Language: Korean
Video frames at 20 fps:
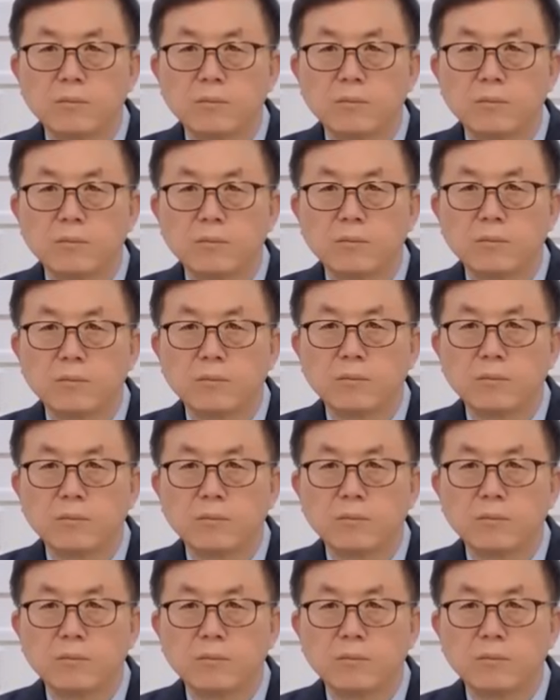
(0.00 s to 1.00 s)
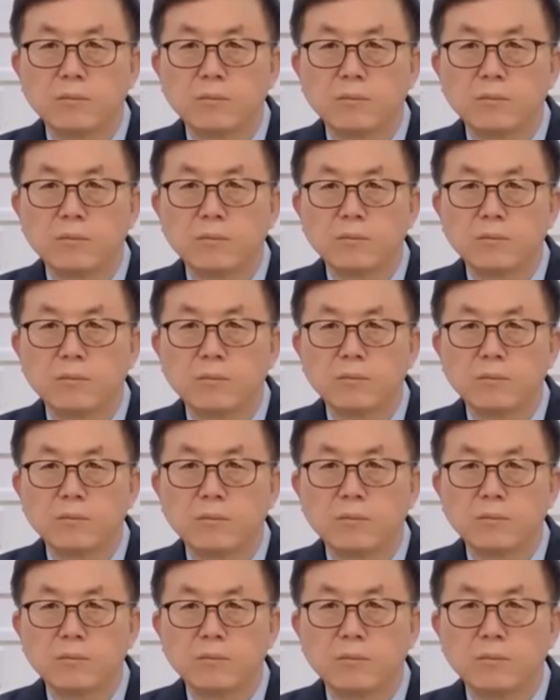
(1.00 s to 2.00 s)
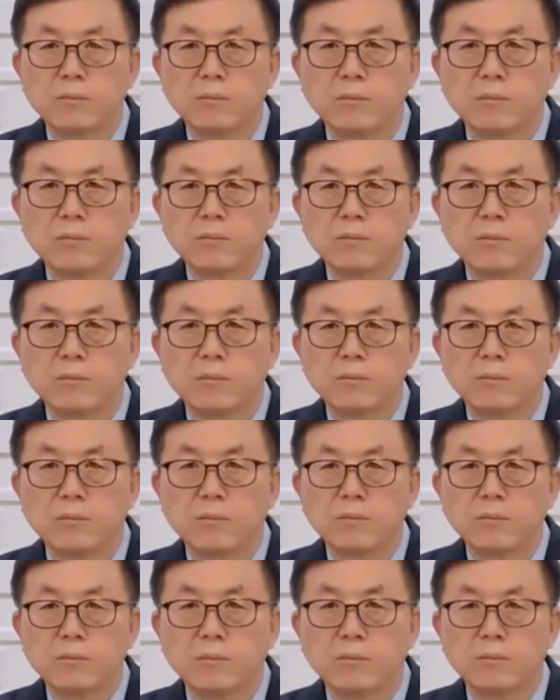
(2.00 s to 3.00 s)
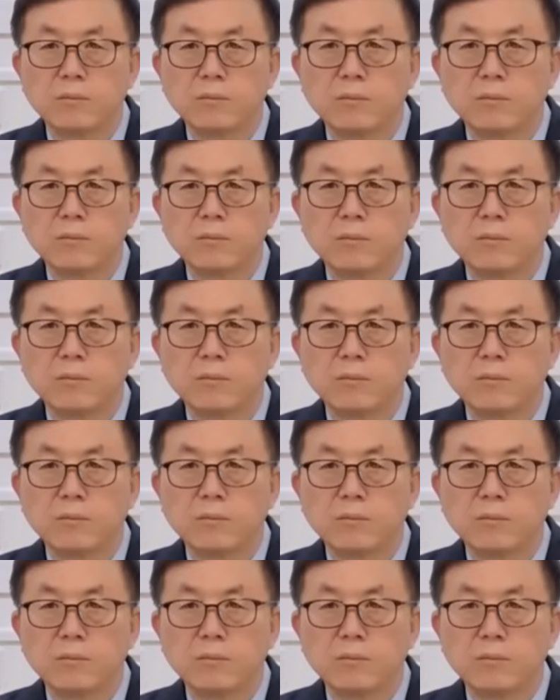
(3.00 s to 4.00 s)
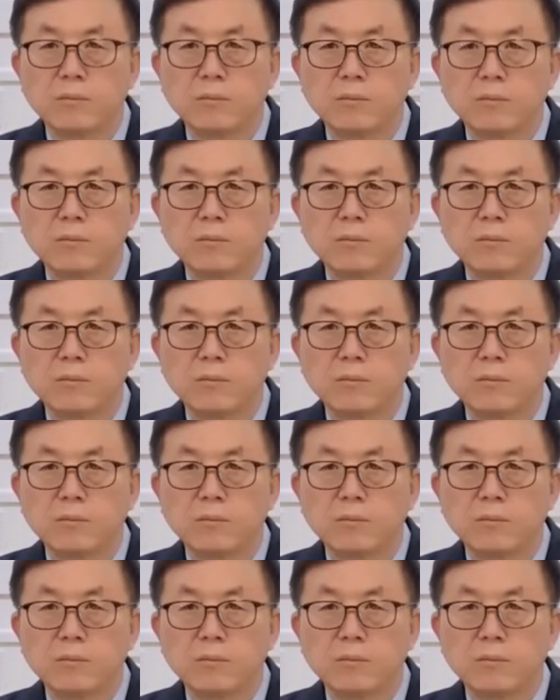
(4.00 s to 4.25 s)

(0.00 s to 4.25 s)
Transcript: 만나서 이야기를 하니까 그 사장님이요. 바로